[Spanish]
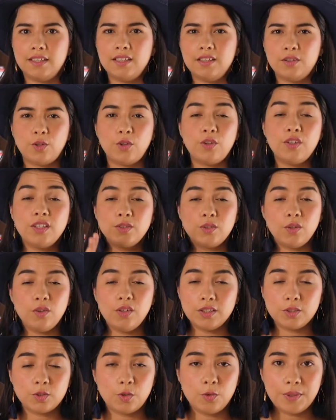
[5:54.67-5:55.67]
Y todo esto lo
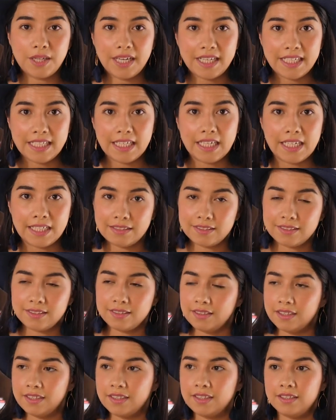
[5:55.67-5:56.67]
descubrí en inglés,
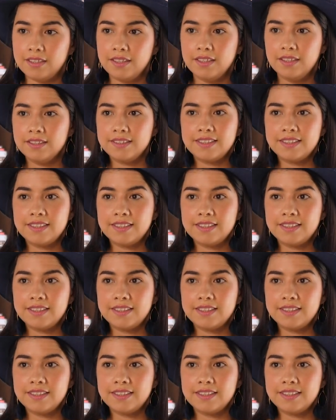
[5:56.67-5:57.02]
eh,